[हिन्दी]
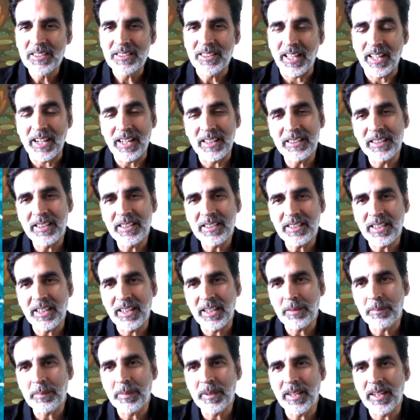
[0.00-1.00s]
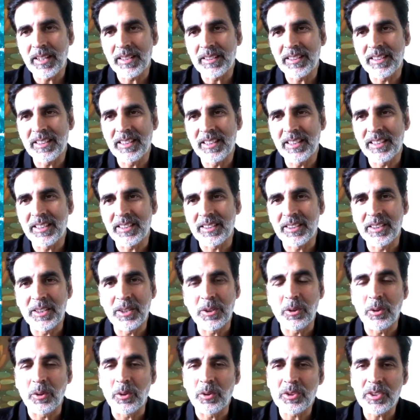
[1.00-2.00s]
सारा दिन सड़क पर रहते हैं इतने
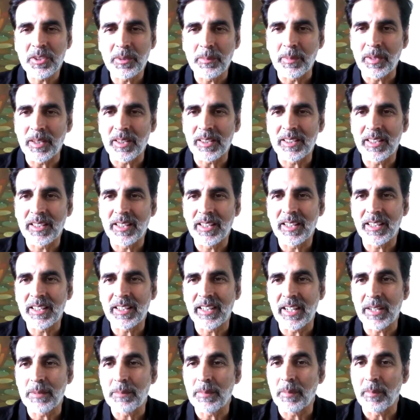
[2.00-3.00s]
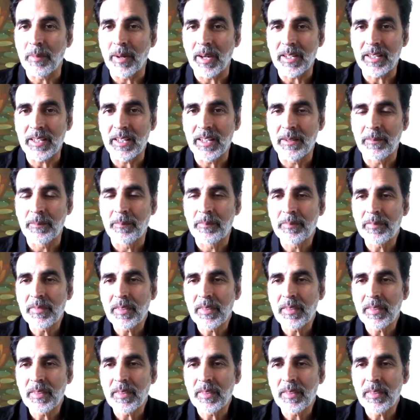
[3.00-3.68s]
लोगों से मिलते हैं कई बीमारियां